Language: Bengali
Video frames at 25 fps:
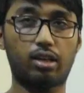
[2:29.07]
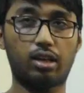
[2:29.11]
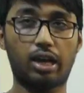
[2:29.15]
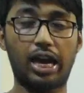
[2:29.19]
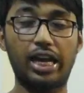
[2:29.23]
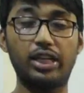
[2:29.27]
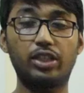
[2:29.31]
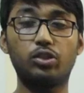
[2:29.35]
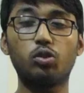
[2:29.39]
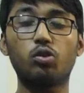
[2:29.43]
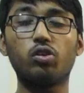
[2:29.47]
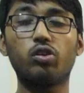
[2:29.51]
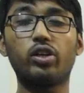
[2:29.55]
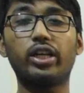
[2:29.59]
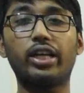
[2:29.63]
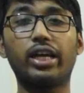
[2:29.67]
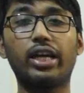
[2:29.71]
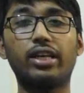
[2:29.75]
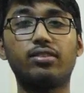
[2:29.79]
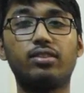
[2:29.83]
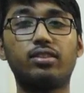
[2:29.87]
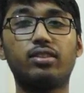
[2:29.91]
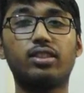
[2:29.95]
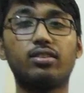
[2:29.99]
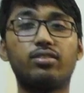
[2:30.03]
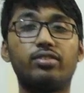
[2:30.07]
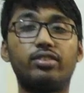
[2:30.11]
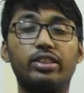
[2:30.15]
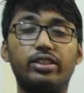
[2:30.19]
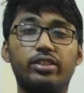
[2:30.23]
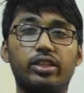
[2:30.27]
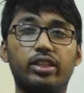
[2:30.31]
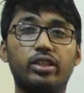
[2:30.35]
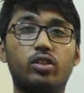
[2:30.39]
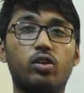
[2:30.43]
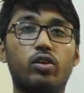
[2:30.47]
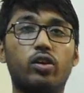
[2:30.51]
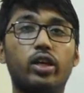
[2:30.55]
হাইড্রোক্লোরিক অ্যাসিডটা
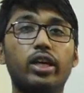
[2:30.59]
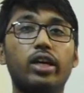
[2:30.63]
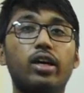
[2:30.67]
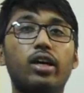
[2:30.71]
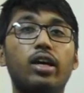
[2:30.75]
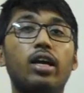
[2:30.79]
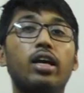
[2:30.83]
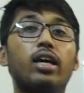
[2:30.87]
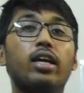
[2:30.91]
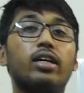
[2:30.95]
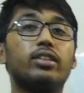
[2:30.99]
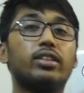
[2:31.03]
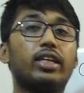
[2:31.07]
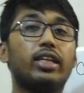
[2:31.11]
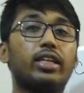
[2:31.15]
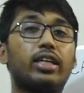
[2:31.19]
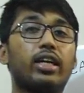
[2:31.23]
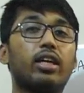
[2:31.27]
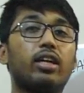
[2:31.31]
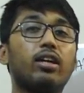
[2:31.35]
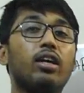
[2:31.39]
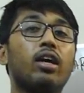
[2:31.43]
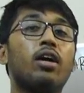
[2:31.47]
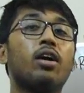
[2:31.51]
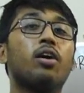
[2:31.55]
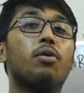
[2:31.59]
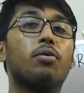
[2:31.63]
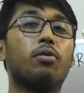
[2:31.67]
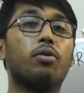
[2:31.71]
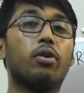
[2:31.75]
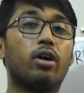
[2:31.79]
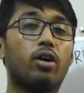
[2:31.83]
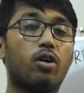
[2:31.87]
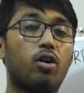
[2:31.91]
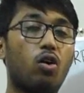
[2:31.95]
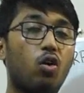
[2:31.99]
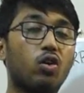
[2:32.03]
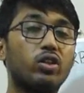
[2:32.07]
সিক্রেট হয় সেটার
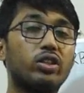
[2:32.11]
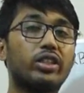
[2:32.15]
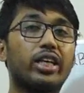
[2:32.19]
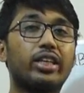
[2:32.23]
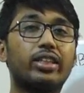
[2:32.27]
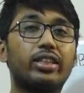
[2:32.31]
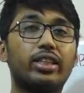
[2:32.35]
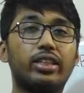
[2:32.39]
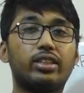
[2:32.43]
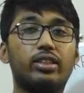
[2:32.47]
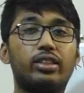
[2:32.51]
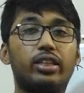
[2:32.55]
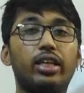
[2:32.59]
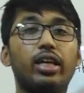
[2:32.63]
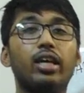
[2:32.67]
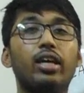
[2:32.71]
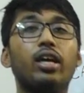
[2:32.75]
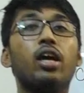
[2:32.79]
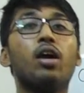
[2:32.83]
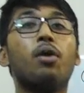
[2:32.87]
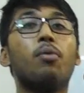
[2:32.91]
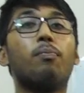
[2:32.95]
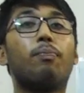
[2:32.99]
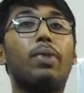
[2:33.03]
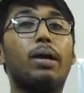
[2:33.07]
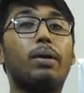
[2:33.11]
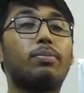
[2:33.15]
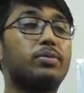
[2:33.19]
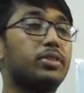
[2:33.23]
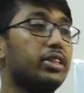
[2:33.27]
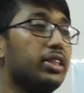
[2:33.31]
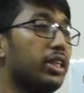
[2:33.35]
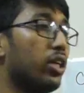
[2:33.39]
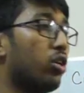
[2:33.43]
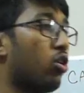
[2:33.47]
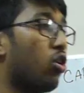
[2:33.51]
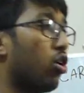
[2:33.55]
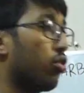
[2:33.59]
কন্ট্যাক্টে এসে
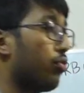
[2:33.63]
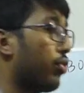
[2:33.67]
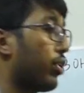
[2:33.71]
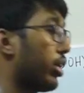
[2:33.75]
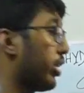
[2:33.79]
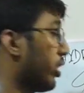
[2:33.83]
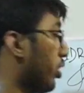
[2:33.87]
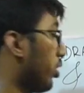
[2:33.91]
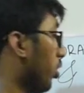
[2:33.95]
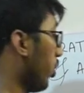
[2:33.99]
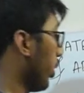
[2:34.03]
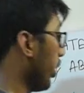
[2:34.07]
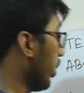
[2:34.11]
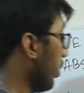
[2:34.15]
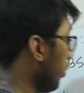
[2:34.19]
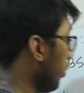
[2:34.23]
পেপসিনে কনভার্টেড হয়